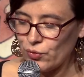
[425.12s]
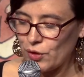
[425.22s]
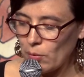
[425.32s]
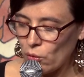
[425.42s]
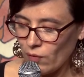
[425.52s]
Nous
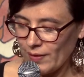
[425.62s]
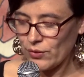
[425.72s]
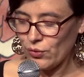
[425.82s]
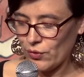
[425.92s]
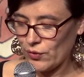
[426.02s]
sommes
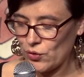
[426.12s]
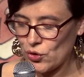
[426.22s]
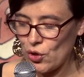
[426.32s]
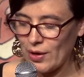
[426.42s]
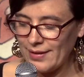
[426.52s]
convaincus que
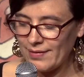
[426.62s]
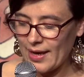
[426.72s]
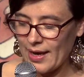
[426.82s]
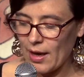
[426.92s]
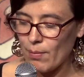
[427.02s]
ce genre
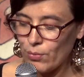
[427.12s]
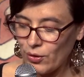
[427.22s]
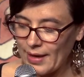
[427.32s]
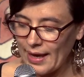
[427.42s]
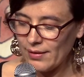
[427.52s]
littéraire
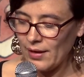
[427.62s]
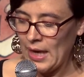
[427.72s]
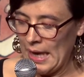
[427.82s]
moderne